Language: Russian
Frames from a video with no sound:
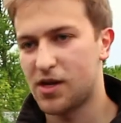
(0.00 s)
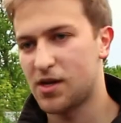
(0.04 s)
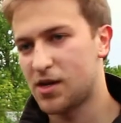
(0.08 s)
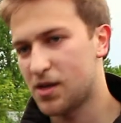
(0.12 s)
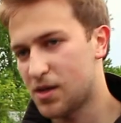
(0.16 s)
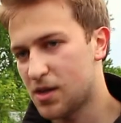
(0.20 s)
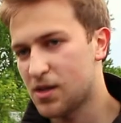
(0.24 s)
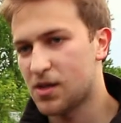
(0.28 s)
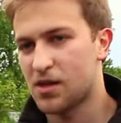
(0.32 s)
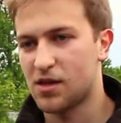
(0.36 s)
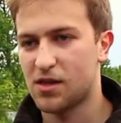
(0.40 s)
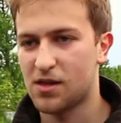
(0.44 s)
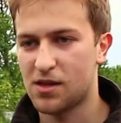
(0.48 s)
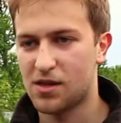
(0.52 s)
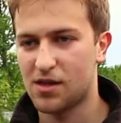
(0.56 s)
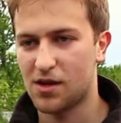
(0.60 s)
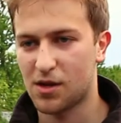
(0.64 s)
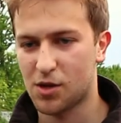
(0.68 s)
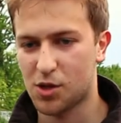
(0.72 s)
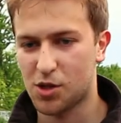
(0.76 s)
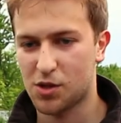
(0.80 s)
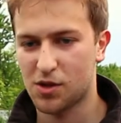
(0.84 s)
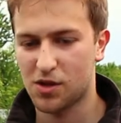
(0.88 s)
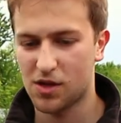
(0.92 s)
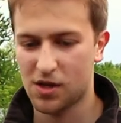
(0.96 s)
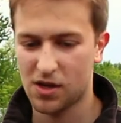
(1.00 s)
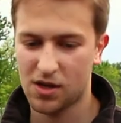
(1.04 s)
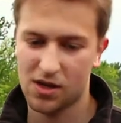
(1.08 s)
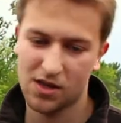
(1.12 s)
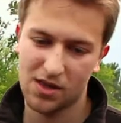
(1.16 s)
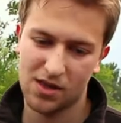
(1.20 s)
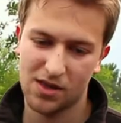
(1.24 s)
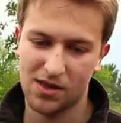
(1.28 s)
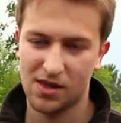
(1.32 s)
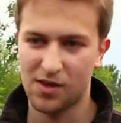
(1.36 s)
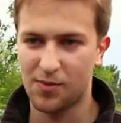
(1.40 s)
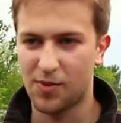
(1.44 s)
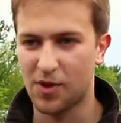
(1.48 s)
И так что
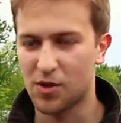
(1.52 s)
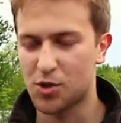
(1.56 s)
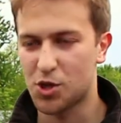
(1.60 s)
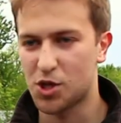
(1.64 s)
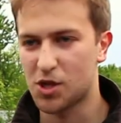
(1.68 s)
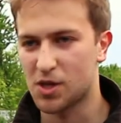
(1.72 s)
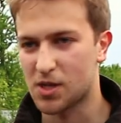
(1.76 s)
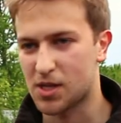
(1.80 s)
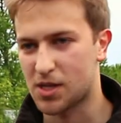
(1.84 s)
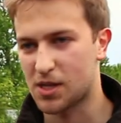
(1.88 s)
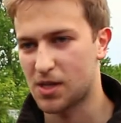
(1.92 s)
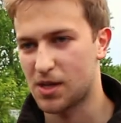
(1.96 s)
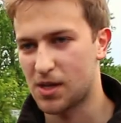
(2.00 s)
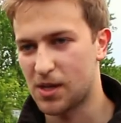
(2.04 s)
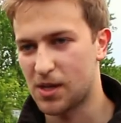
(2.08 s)
не получилось.